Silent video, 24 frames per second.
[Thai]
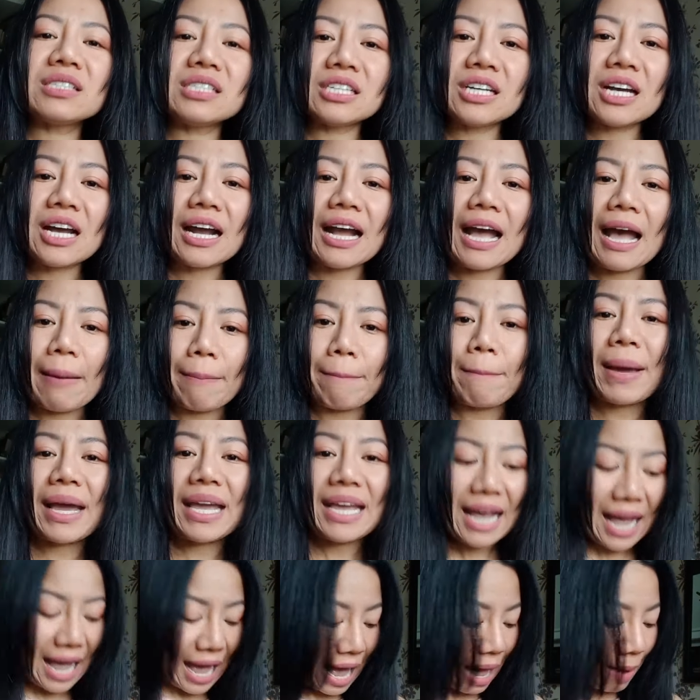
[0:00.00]
เชื่อค่ะไป
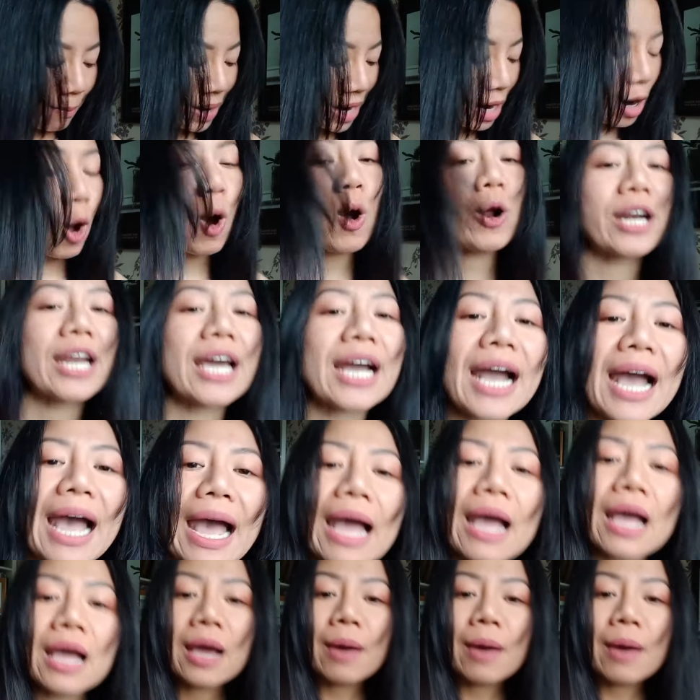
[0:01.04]
หามาลองนะคะ